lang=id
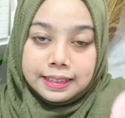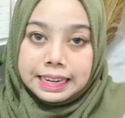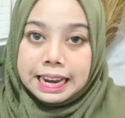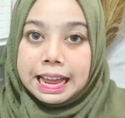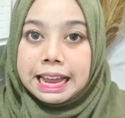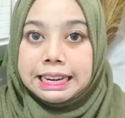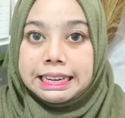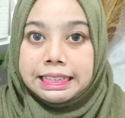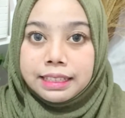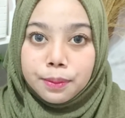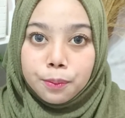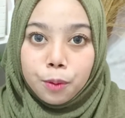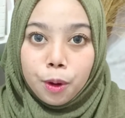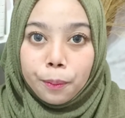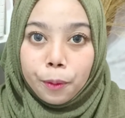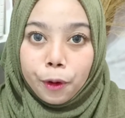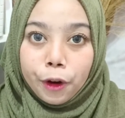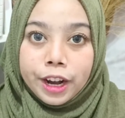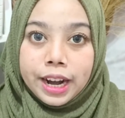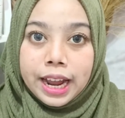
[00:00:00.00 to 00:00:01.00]
dan di semua
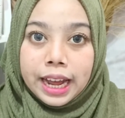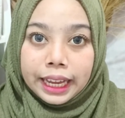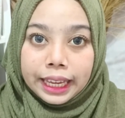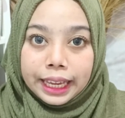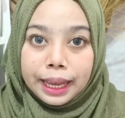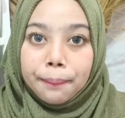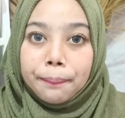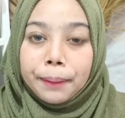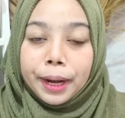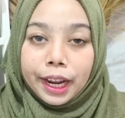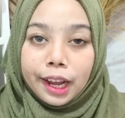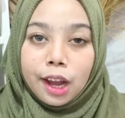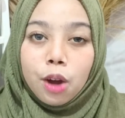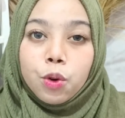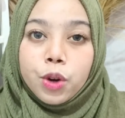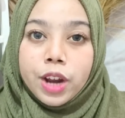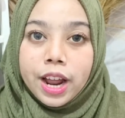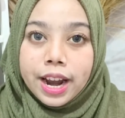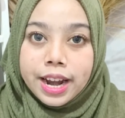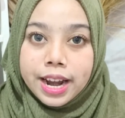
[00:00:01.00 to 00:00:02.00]
produknya mereka
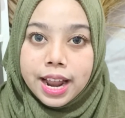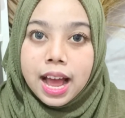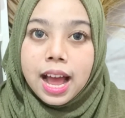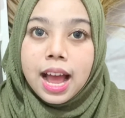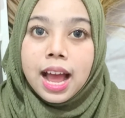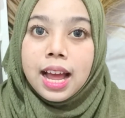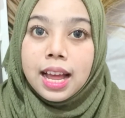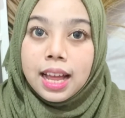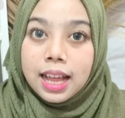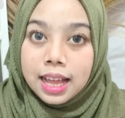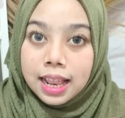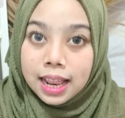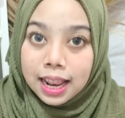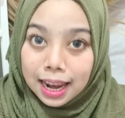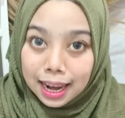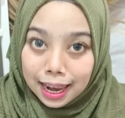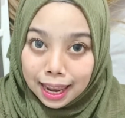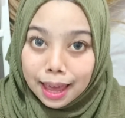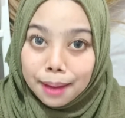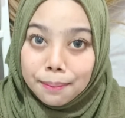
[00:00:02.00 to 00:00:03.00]
udah ada
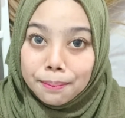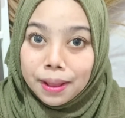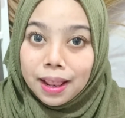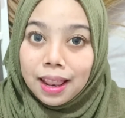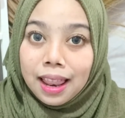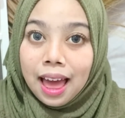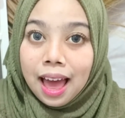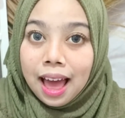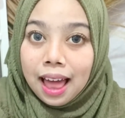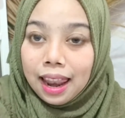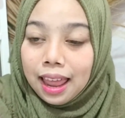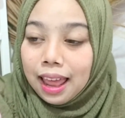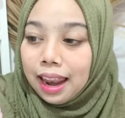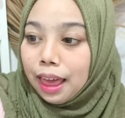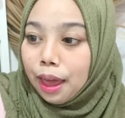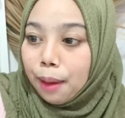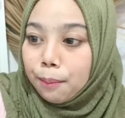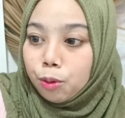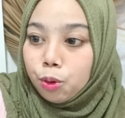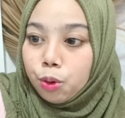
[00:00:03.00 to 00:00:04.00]
label halal
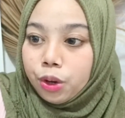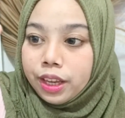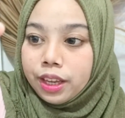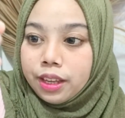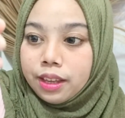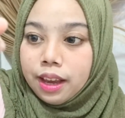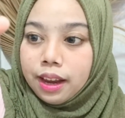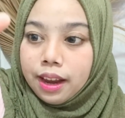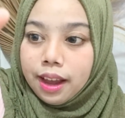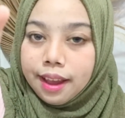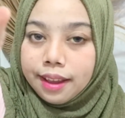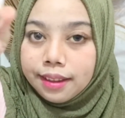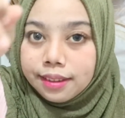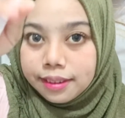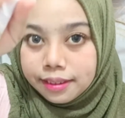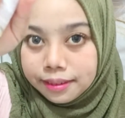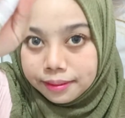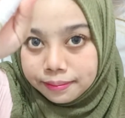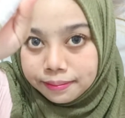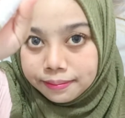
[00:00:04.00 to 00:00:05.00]
MUI-nya
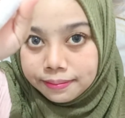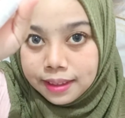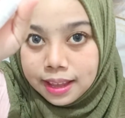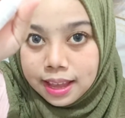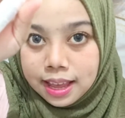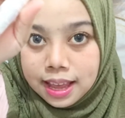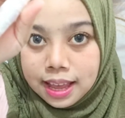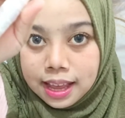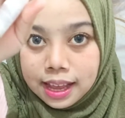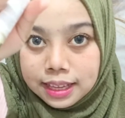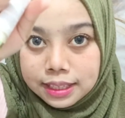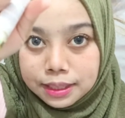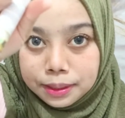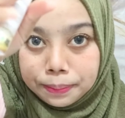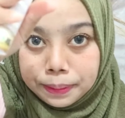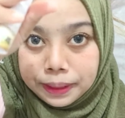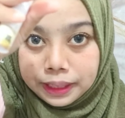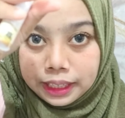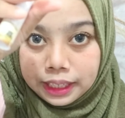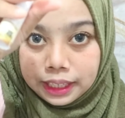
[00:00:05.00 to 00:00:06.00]
guys
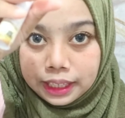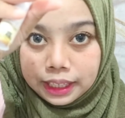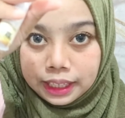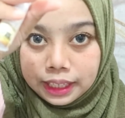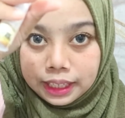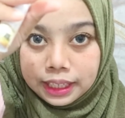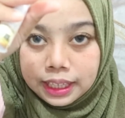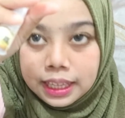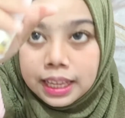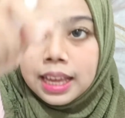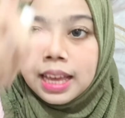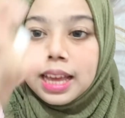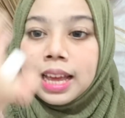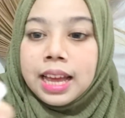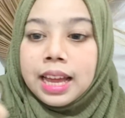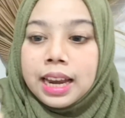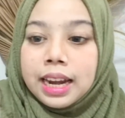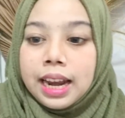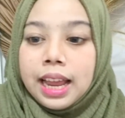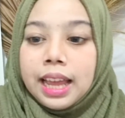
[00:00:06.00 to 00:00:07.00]
seperti ini
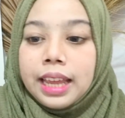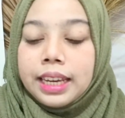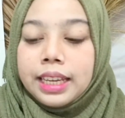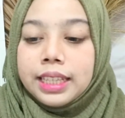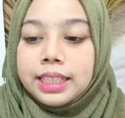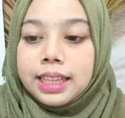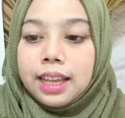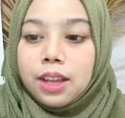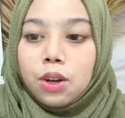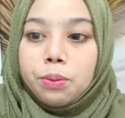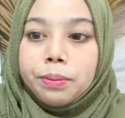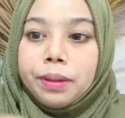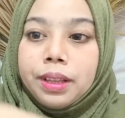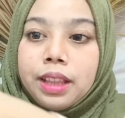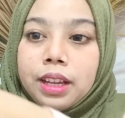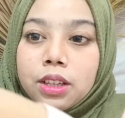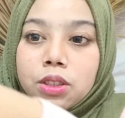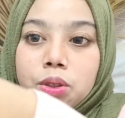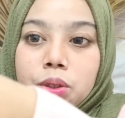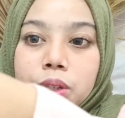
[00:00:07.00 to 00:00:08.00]
nah ini serumnya
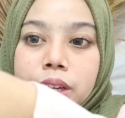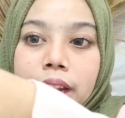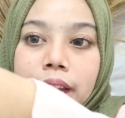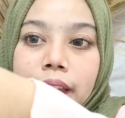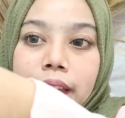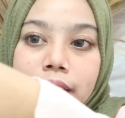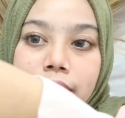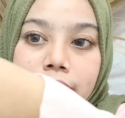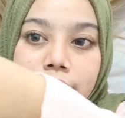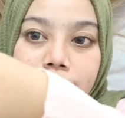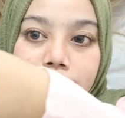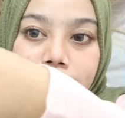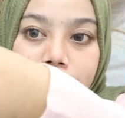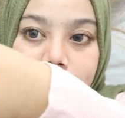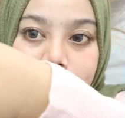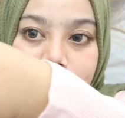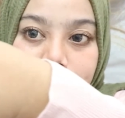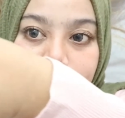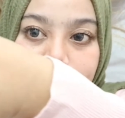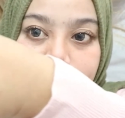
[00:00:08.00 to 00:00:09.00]
teksturnya kayak gini
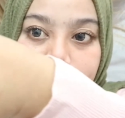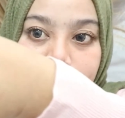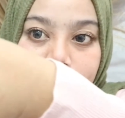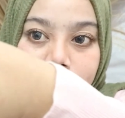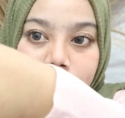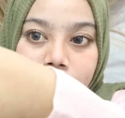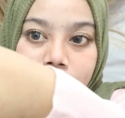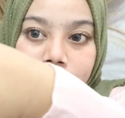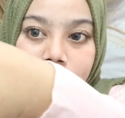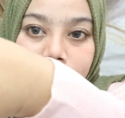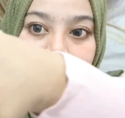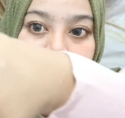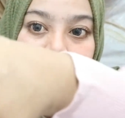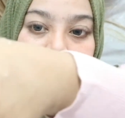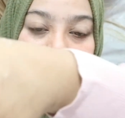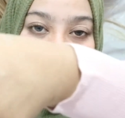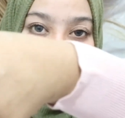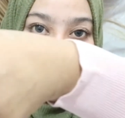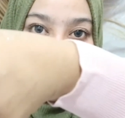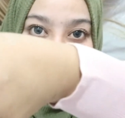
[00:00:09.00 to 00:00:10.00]
guys
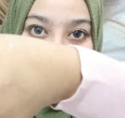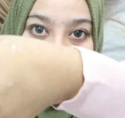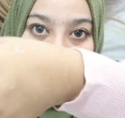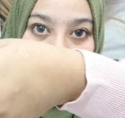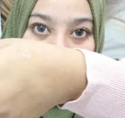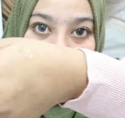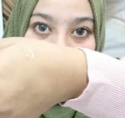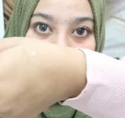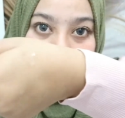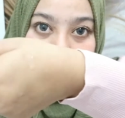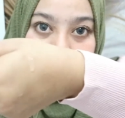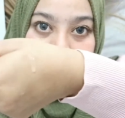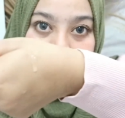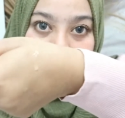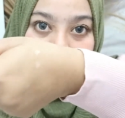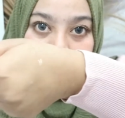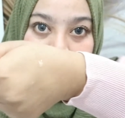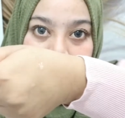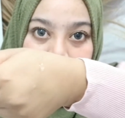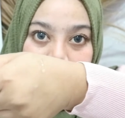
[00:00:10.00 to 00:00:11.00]
nah
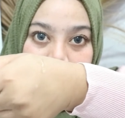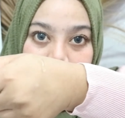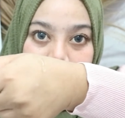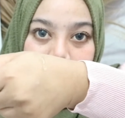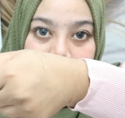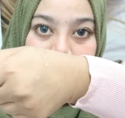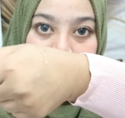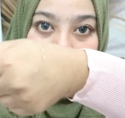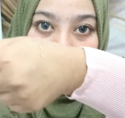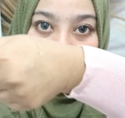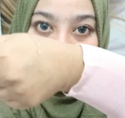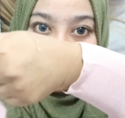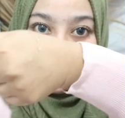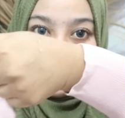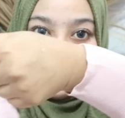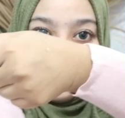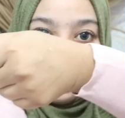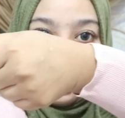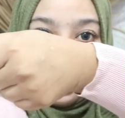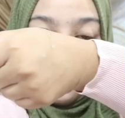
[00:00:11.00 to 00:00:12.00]
ya
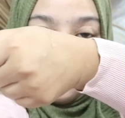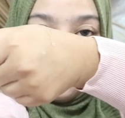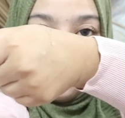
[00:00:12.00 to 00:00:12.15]
kan nggak